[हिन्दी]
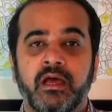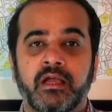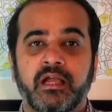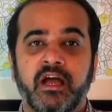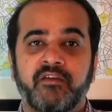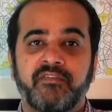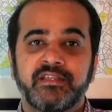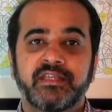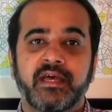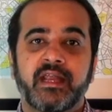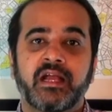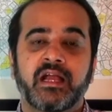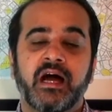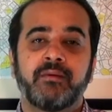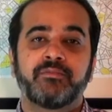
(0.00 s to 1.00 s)
काफ़ी सारा
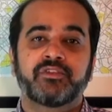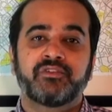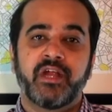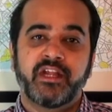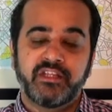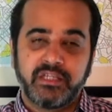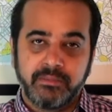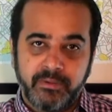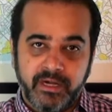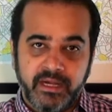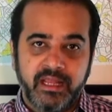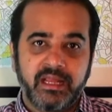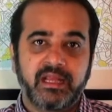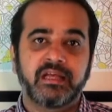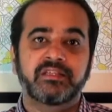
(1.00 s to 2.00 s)
काम स्ट्रेटजी
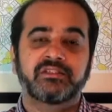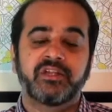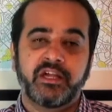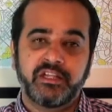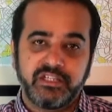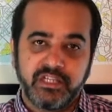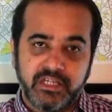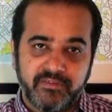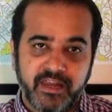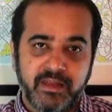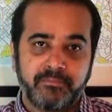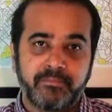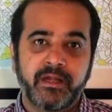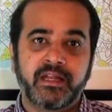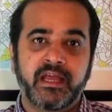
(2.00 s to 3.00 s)
बिल्डिंग का स्ट्रेटजी
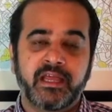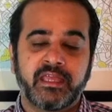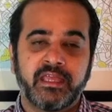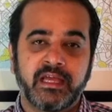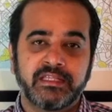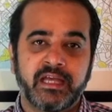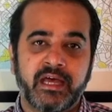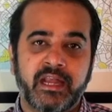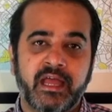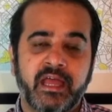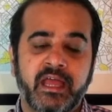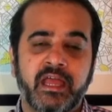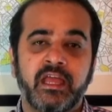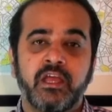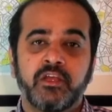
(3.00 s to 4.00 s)
डेवलपमेंट का किया जा रहा
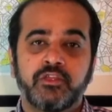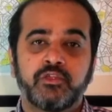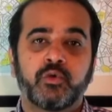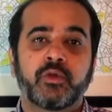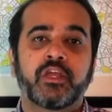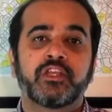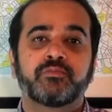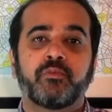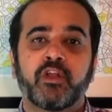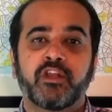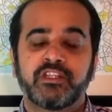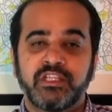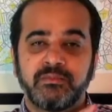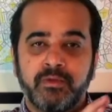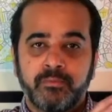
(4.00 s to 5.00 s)
है जो कि इस
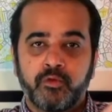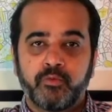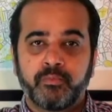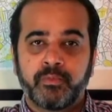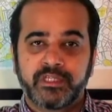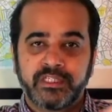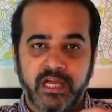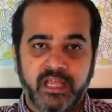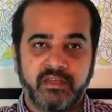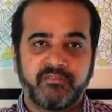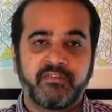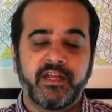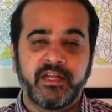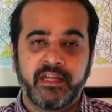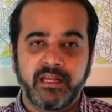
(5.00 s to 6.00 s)
पॉलिसी में फिर ऊपर जाके
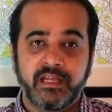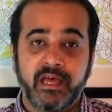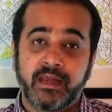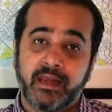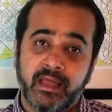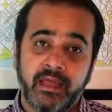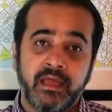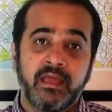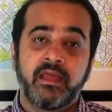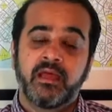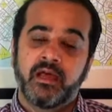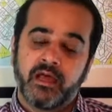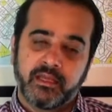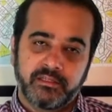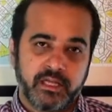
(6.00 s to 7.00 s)
फीड इन कर रहा
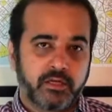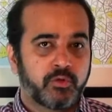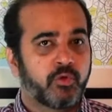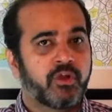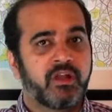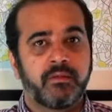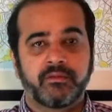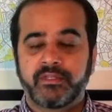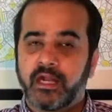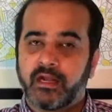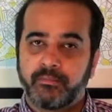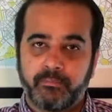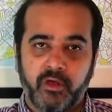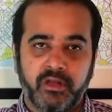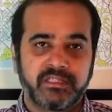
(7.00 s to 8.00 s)
है सेक्टोरल
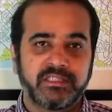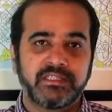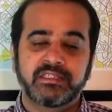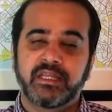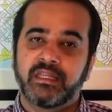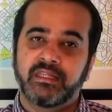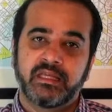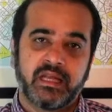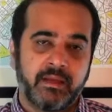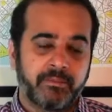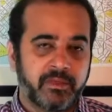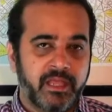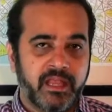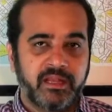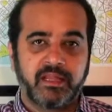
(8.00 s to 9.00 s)
पॉलिसीज के अंदर
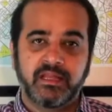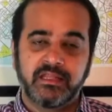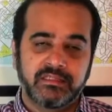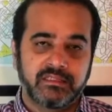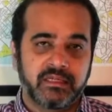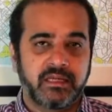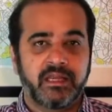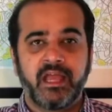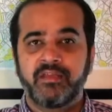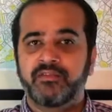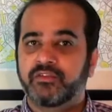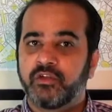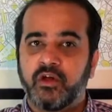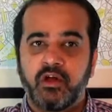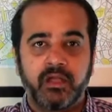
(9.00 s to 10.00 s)
आपकी एग्रीकल्चर लाइफ
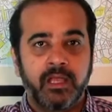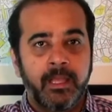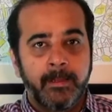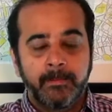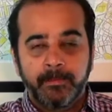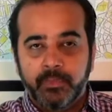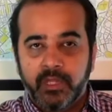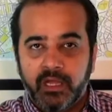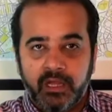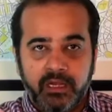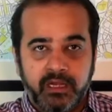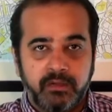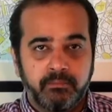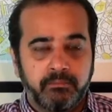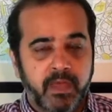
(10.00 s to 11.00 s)
स्टॉक
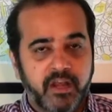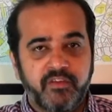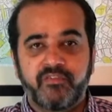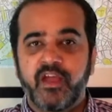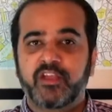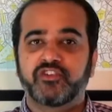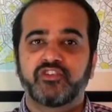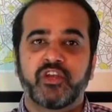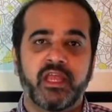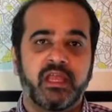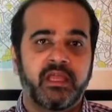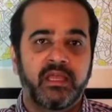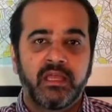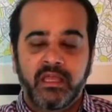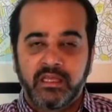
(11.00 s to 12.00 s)
एंड
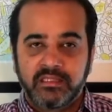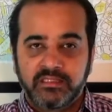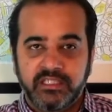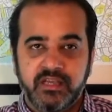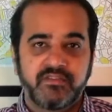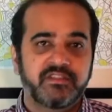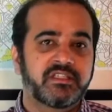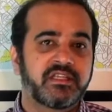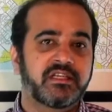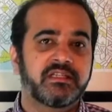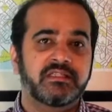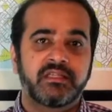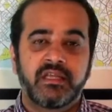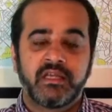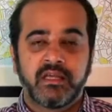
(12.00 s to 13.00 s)
मैन्युफैक्चरिंग
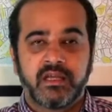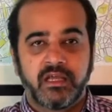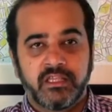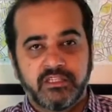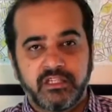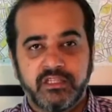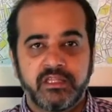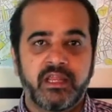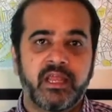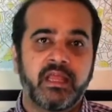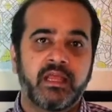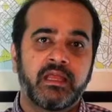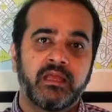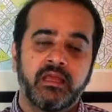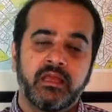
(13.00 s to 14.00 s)
सर्विसेज इंजीनियरिंग